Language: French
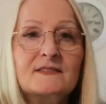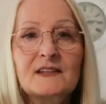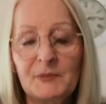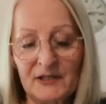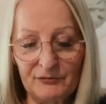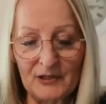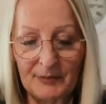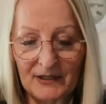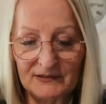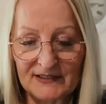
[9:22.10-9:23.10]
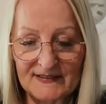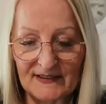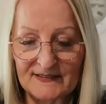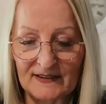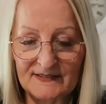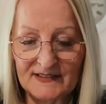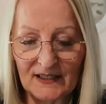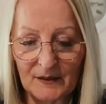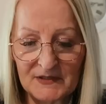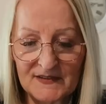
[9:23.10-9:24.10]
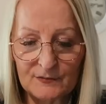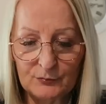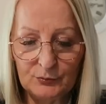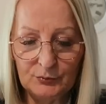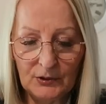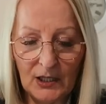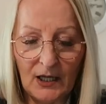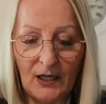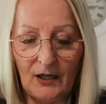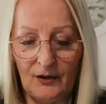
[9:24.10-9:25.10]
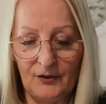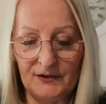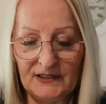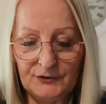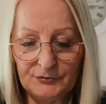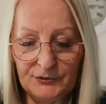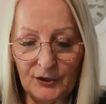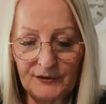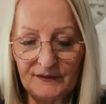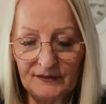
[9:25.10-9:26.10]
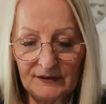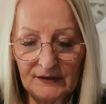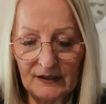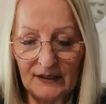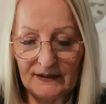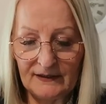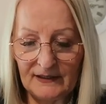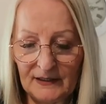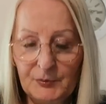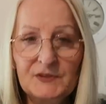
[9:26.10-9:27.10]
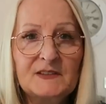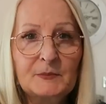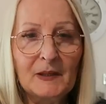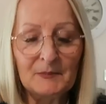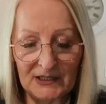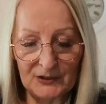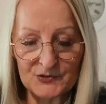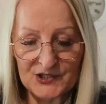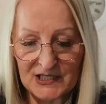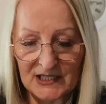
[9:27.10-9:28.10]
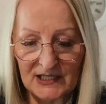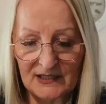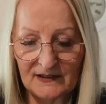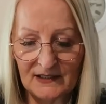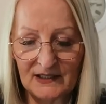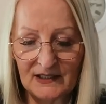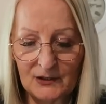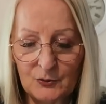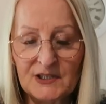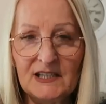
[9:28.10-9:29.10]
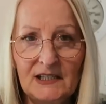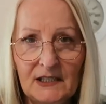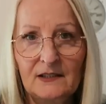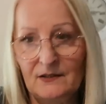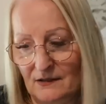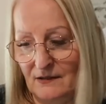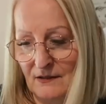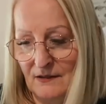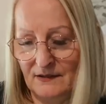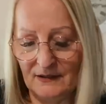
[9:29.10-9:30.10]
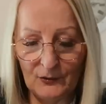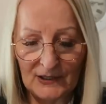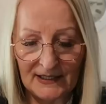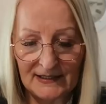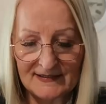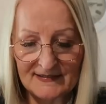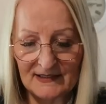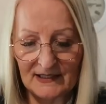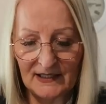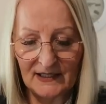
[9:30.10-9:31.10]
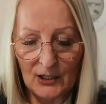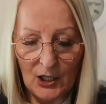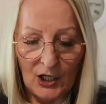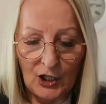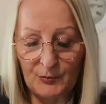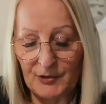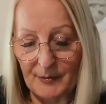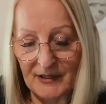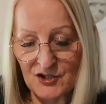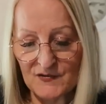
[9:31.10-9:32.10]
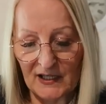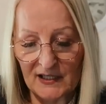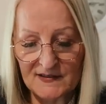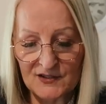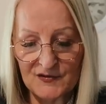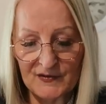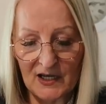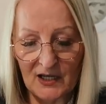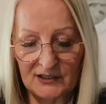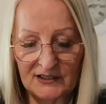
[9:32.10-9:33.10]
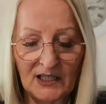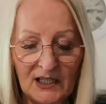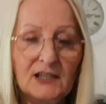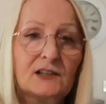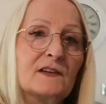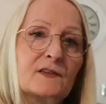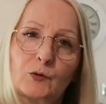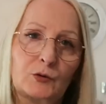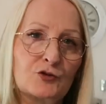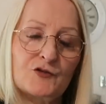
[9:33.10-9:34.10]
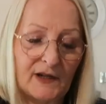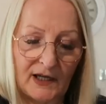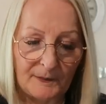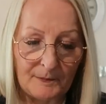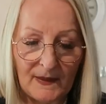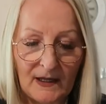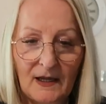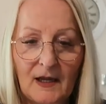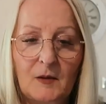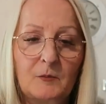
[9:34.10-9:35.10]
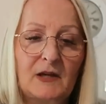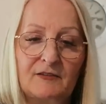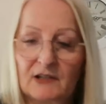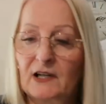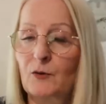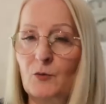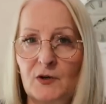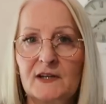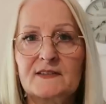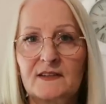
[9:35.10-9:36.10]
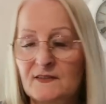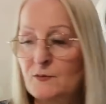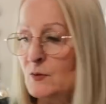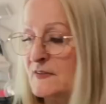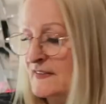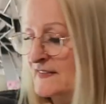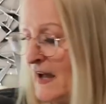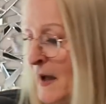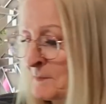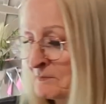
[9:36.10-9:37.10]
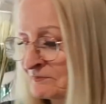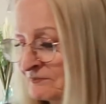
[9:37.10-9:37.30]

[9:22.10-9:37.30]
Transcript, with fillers: Ce qui est prévu après en dessert, c'est un tiramisu, euh, des donuts, des petits pains briochés, des cookies au lait Nestlé. Et puis après, je verrai si je fais un cake, des scones, je verrai. Mais voilà, au moins, ce qui est sûr, c'est ça.